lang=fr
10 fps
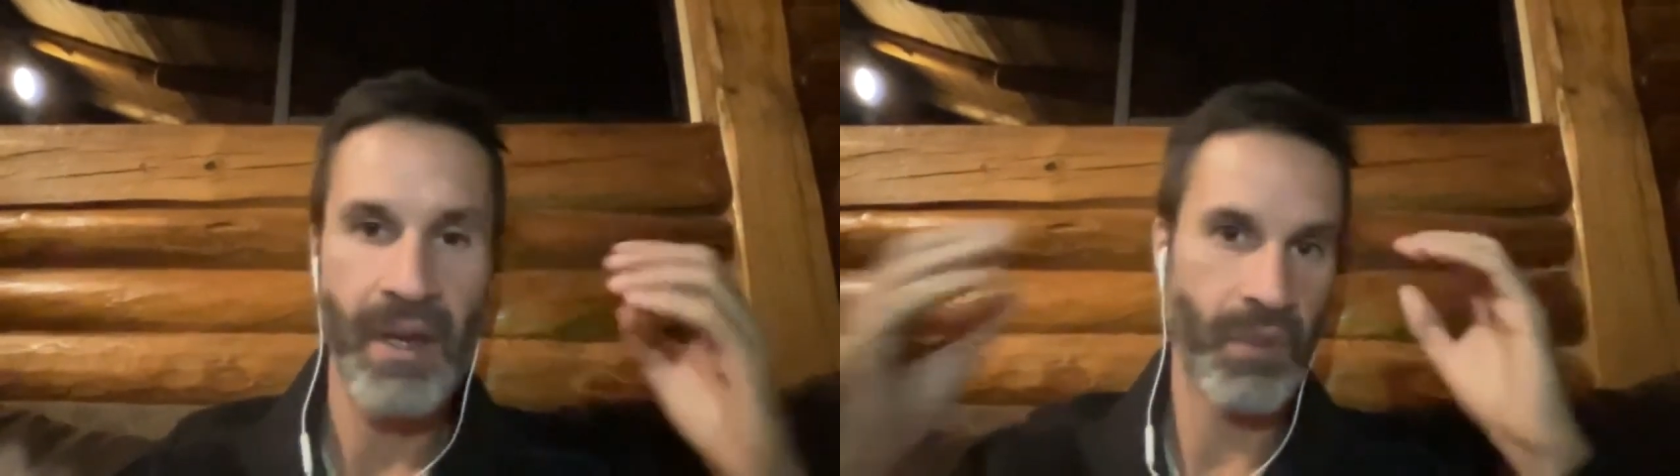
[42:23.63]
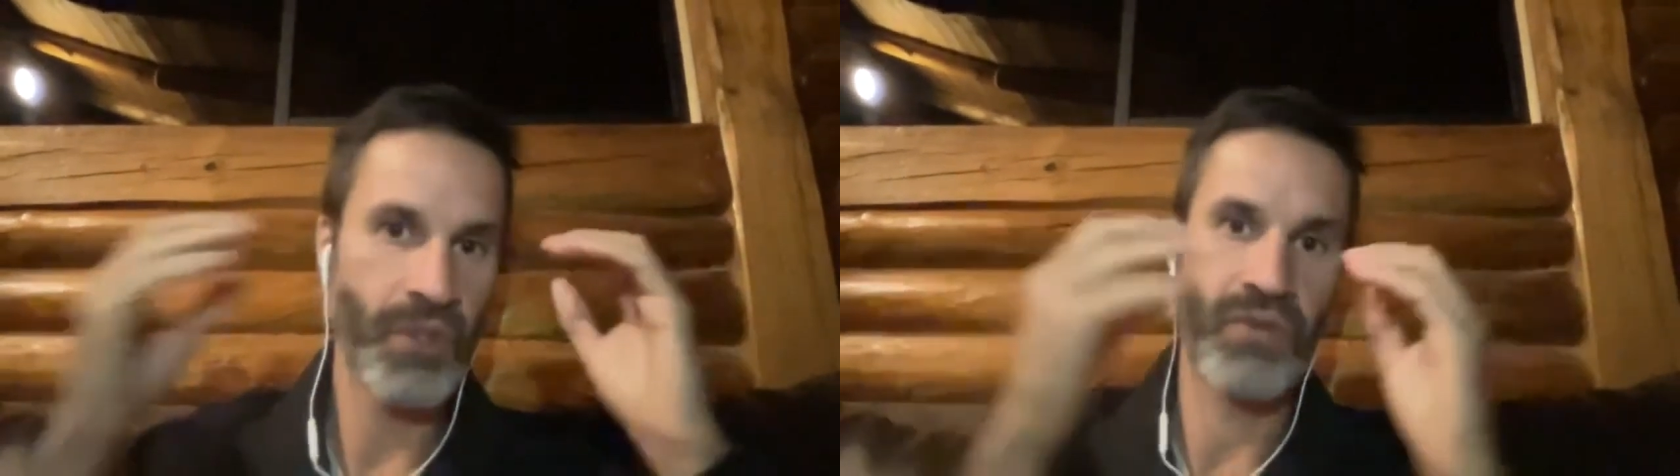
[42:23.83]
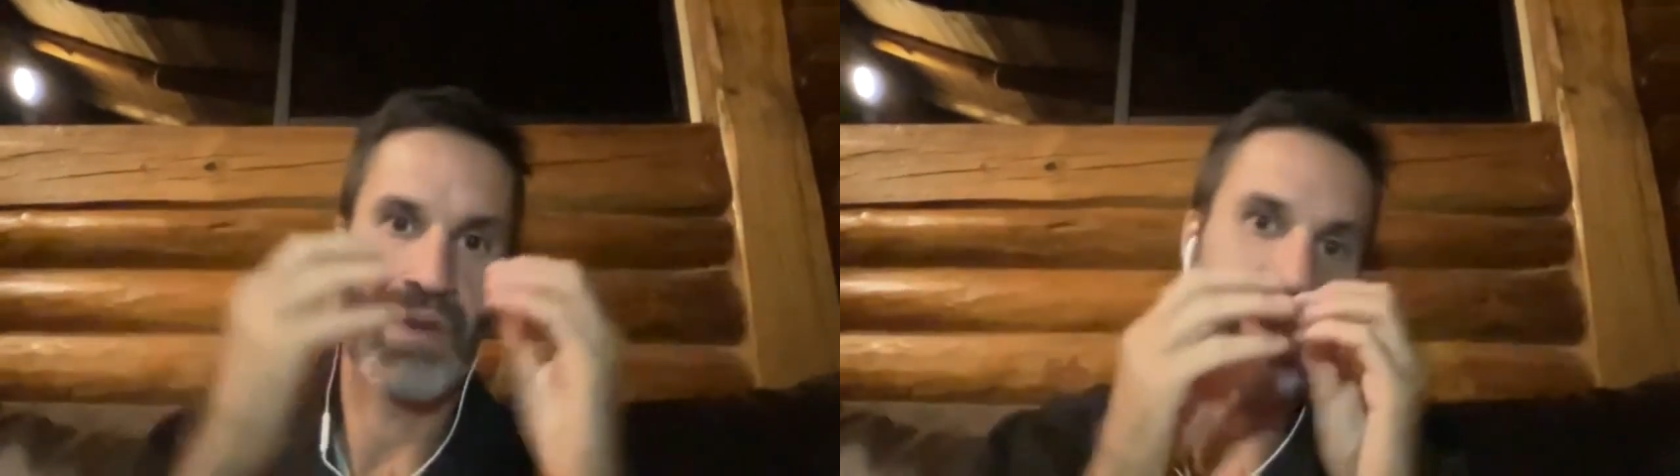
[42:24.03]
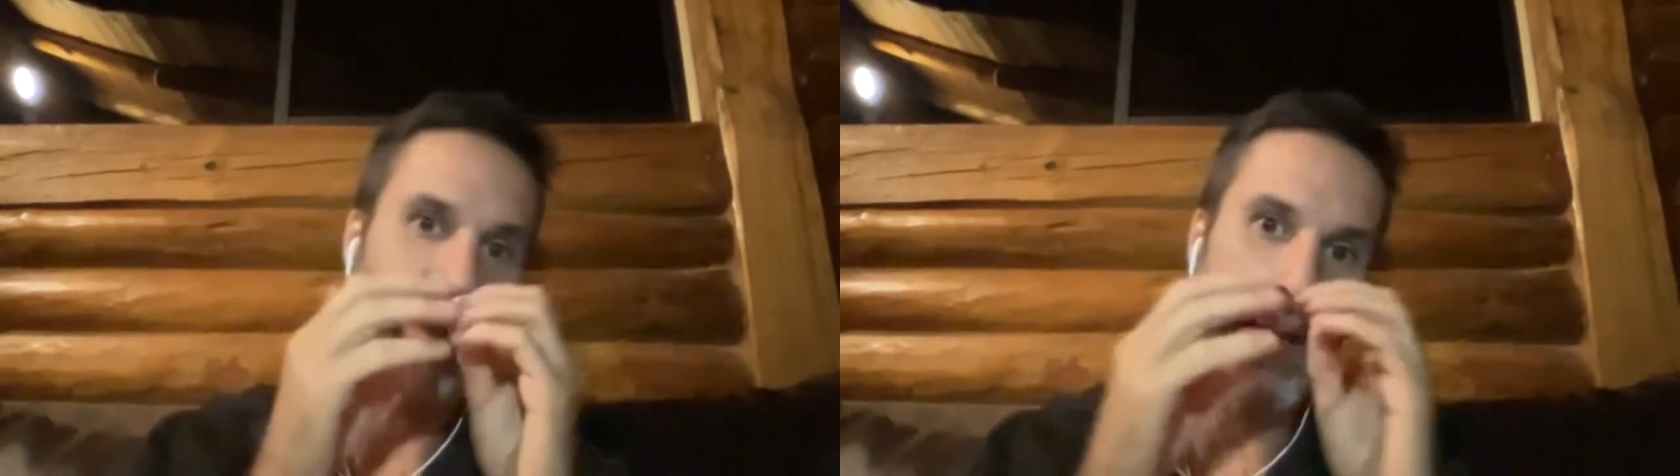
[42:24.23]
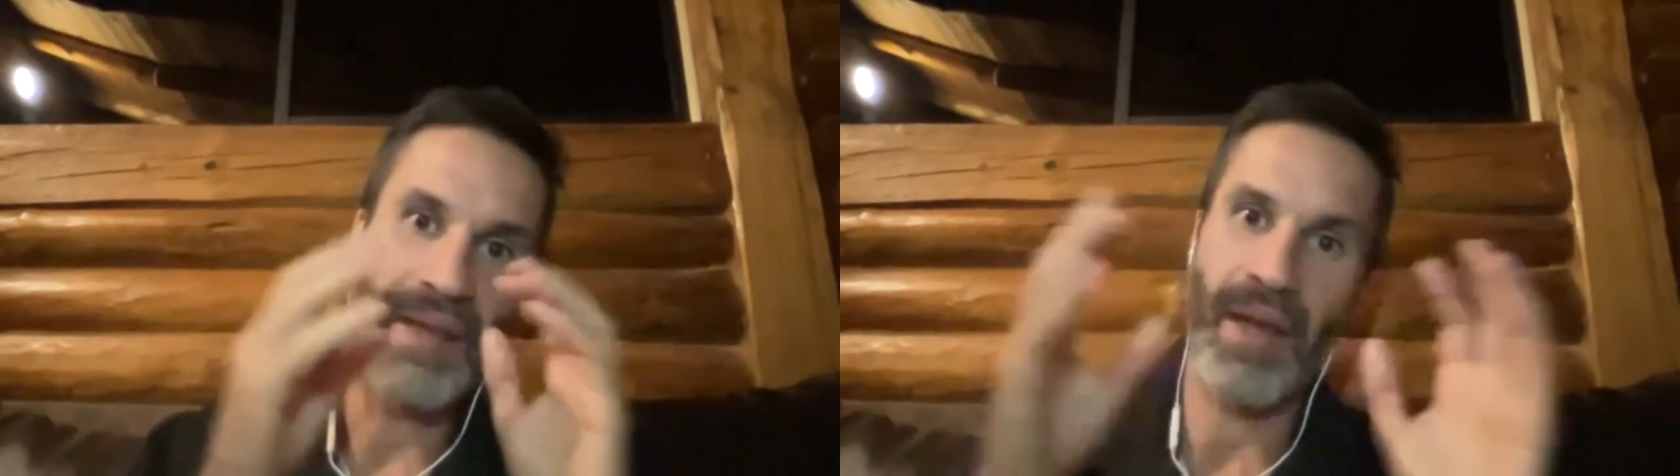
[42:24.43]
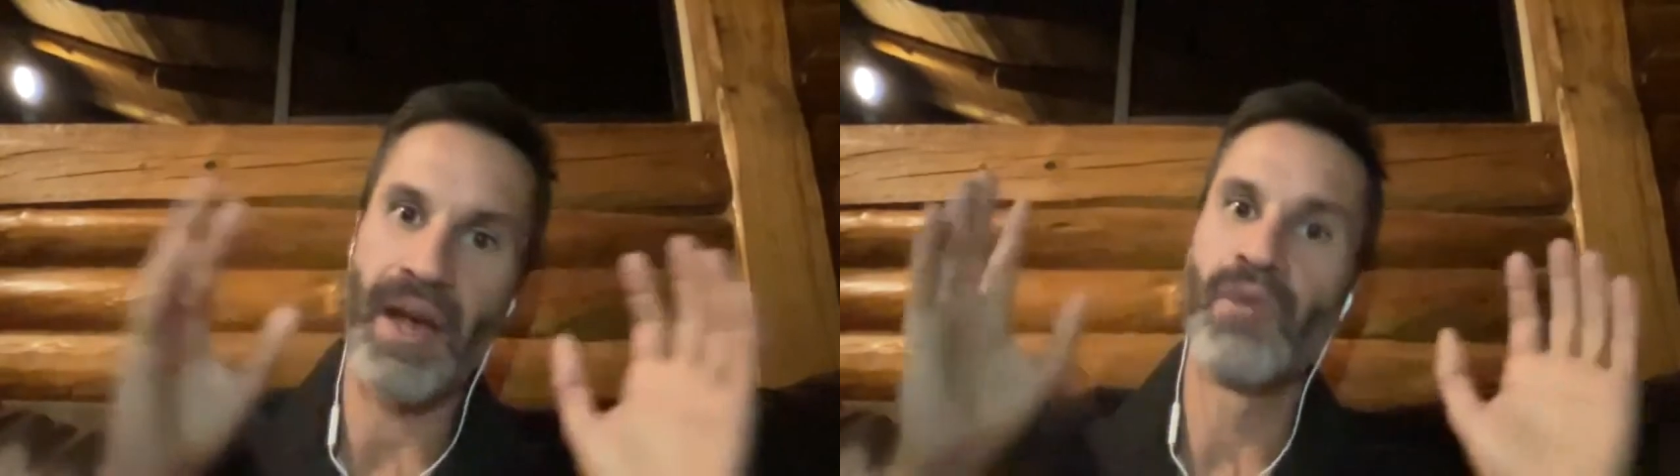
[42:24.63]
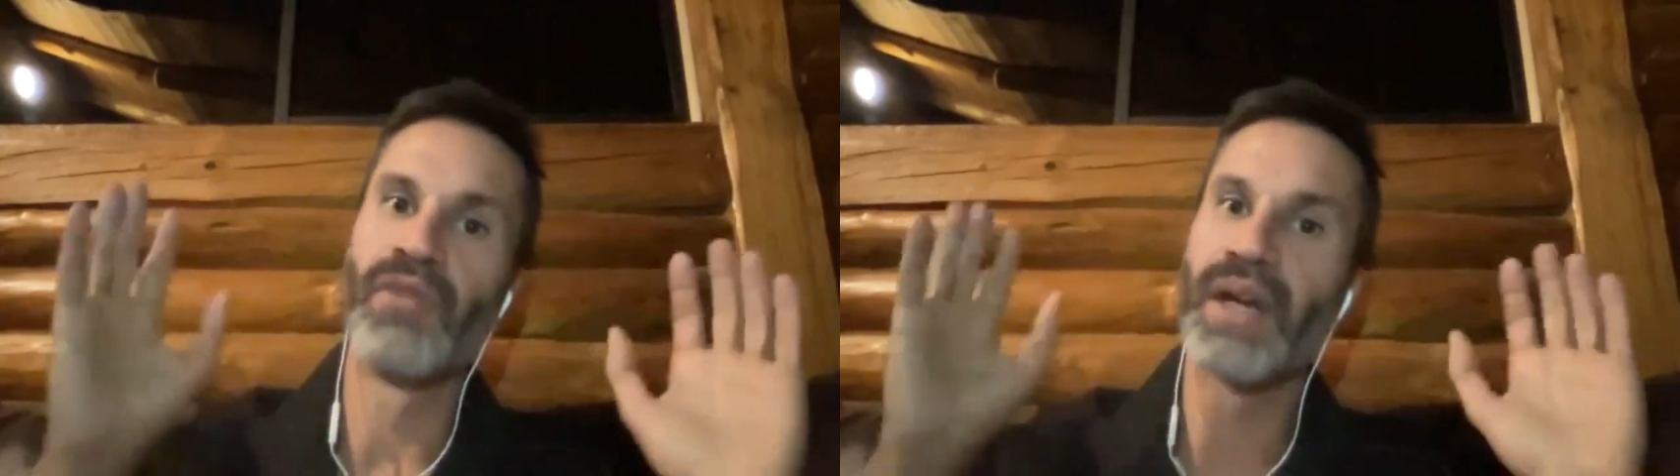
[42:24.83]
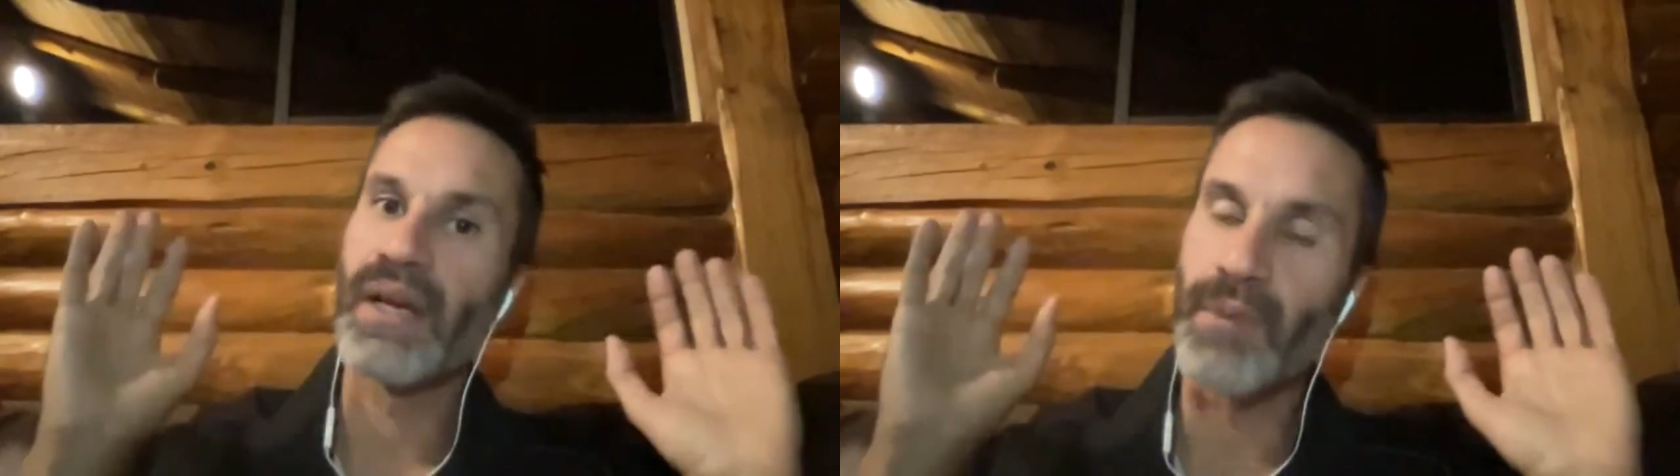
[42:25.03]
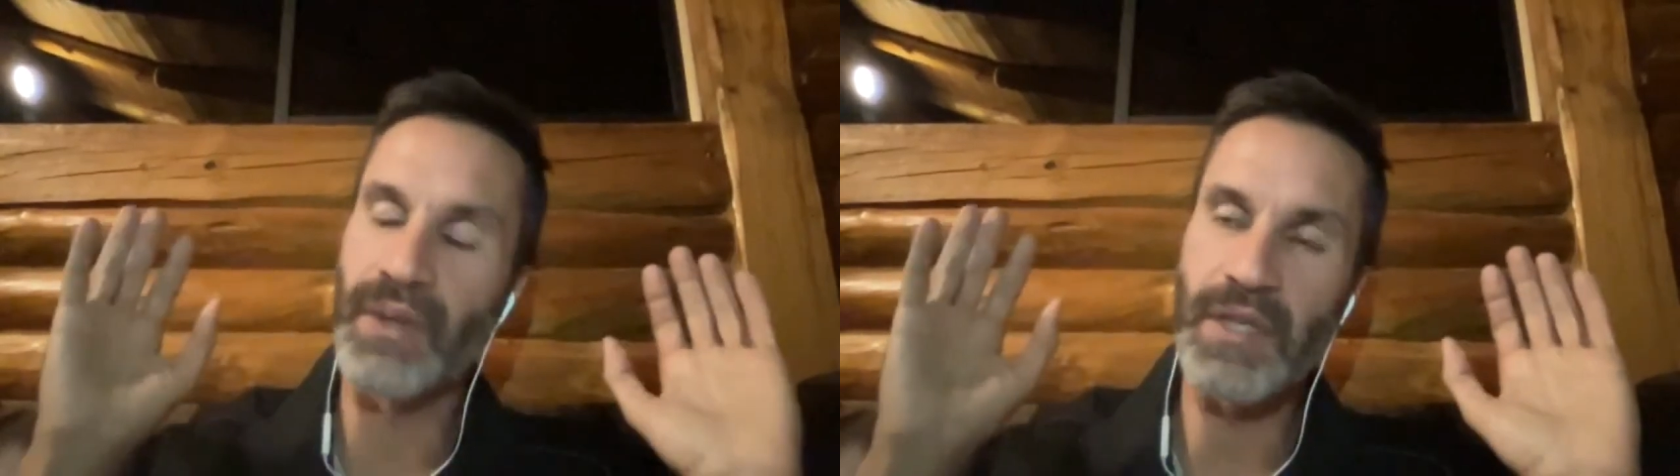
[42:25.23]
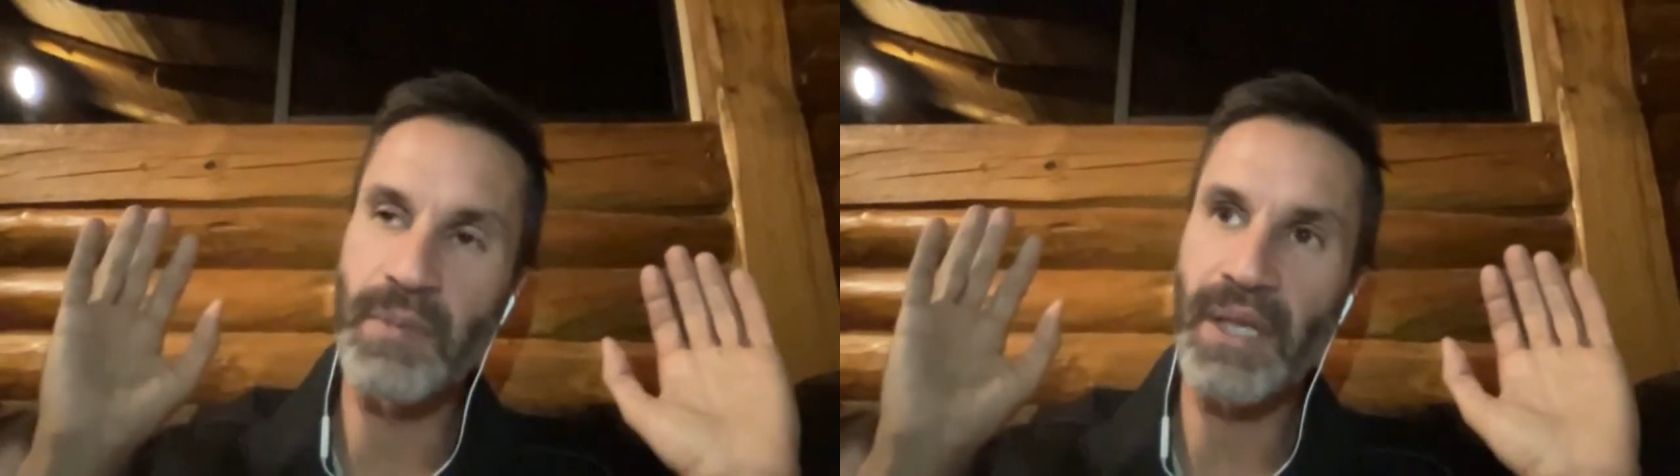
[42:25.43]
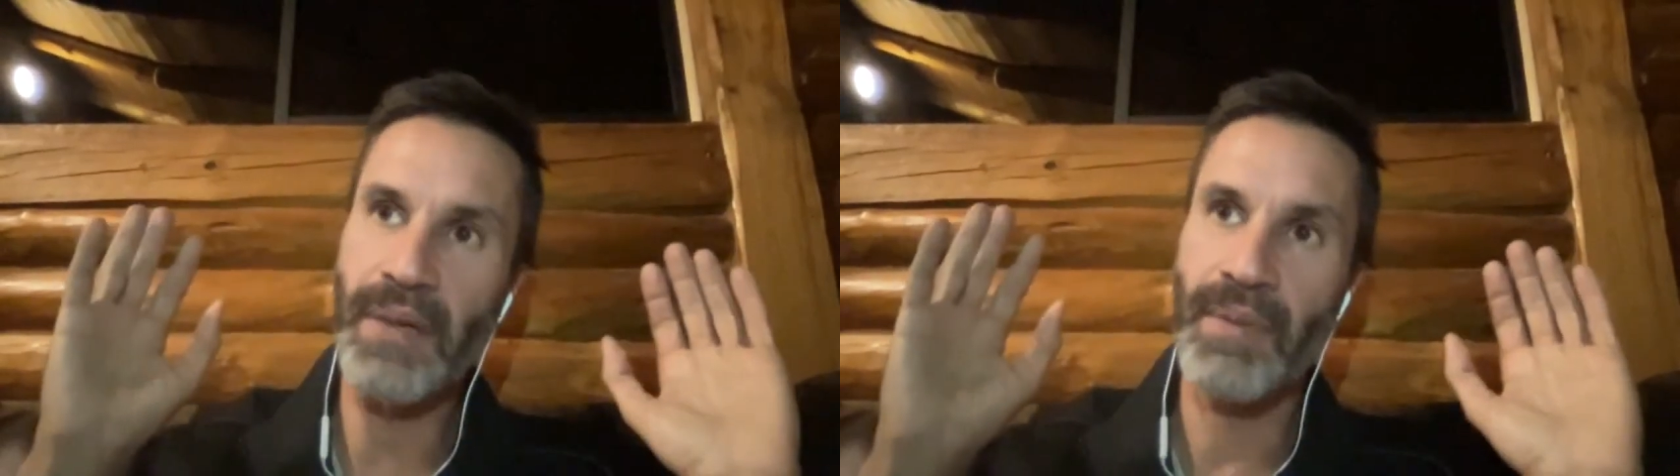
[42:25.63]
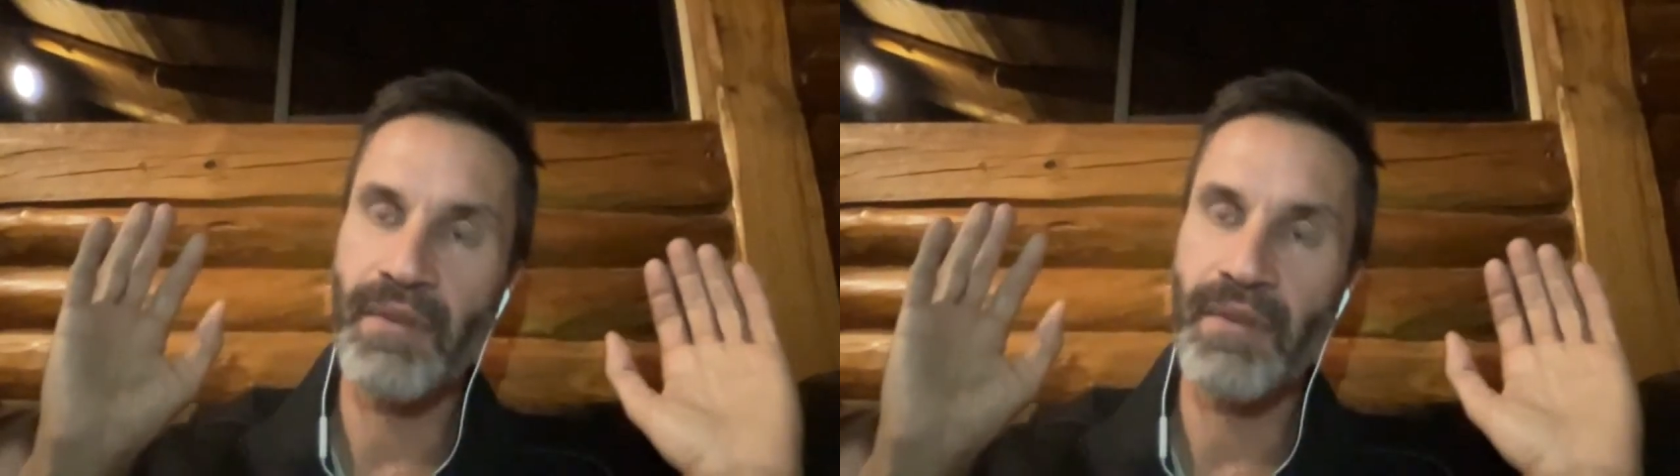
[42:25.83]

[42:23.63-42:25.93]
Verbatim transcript: moi, souvent, ça m'aide à, m'ouvrir mon esprit.